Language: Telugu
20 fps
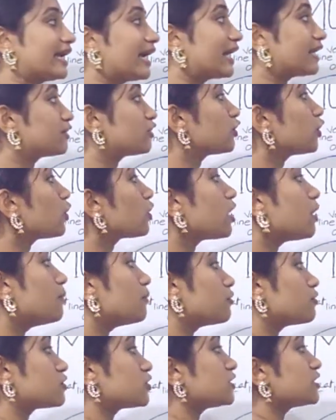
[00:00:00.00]
ఎర్త్ యొక్క
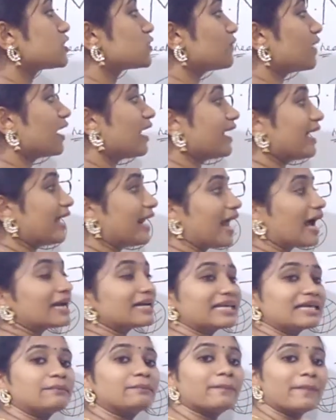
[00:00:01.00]
మోషన్స్ వల్ల
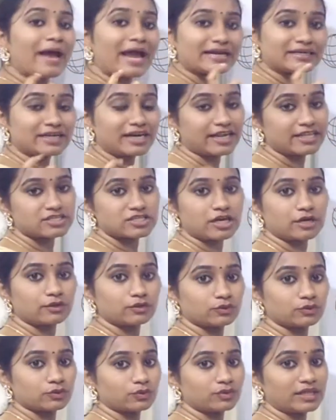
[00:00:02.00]
ఎలాంటి ఇంపాక్ట్ అనేది
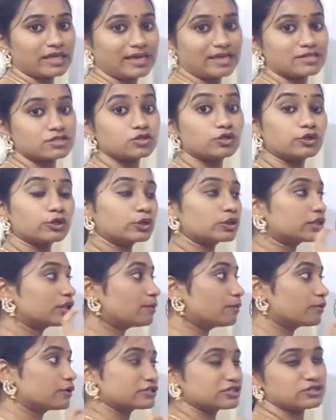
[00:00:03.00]
జరుగుతుంది సో డ్యూ టు
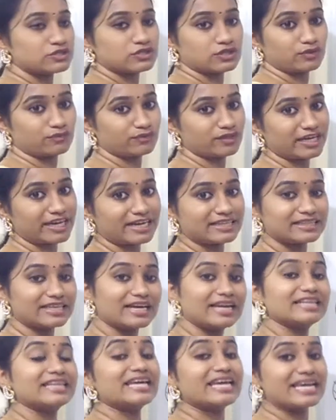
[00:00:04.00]
ద మోషన్స్ ఆఫ్ ద ఎర్త్
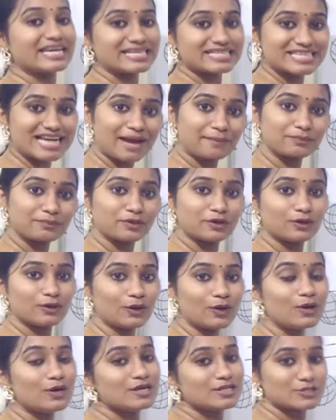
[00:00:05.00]
అనేది ఈ
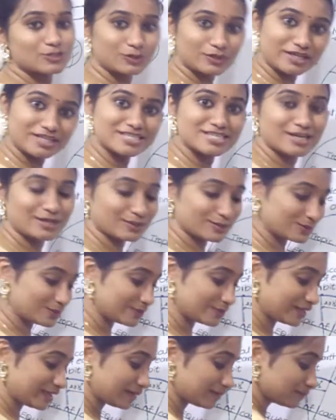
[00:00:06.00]
చాప్టర్లో చూడడం
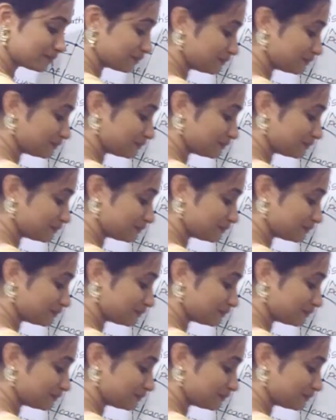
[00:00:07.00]
జరుగుతుంది